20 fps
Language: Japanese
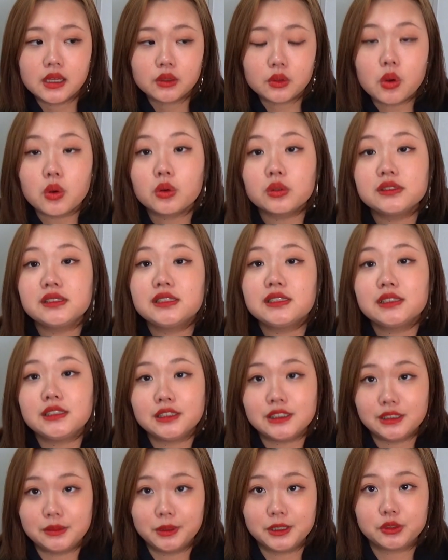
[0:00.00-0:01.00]
心地
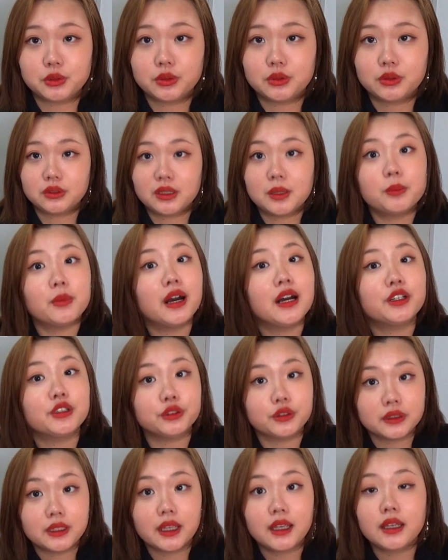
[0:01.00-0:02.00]
いい居場所でもある
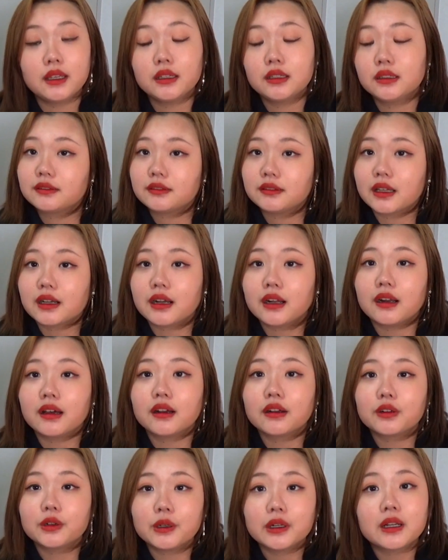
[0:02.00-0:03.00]
のねだか
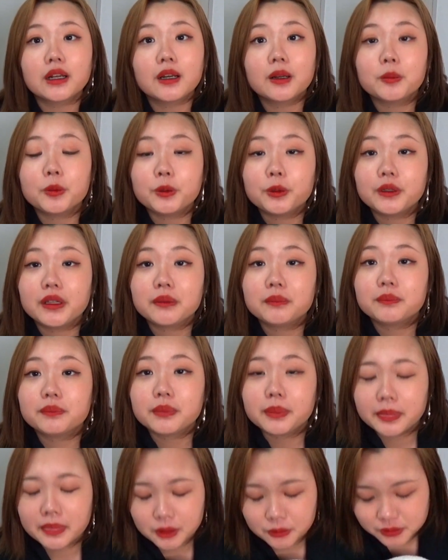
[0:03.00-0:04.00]
らこれからも応援
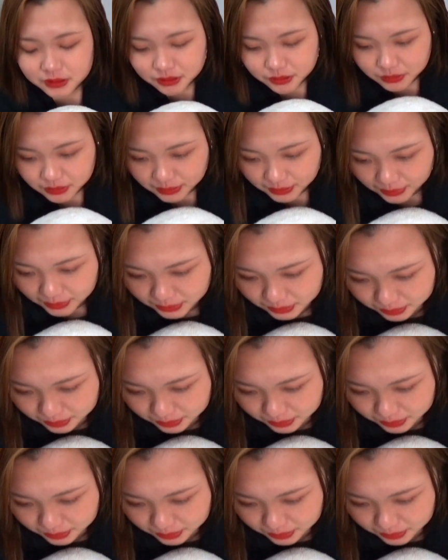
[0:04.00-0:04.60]
よろしくお願い